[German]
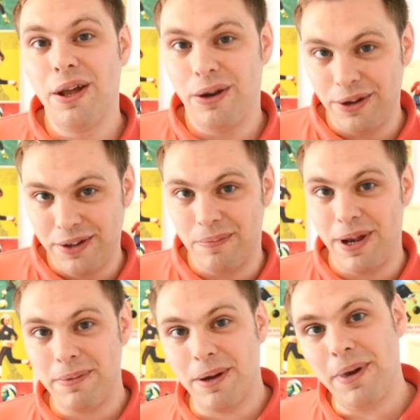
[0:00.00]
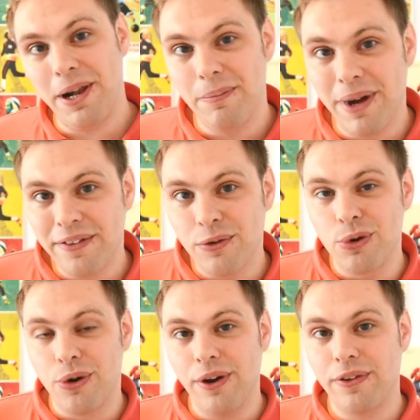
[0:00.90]
Leute, bleibt am Ball. Macht's
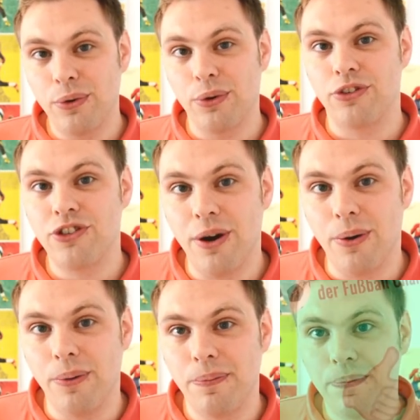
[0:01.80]
gut, euer Sören. Ciao.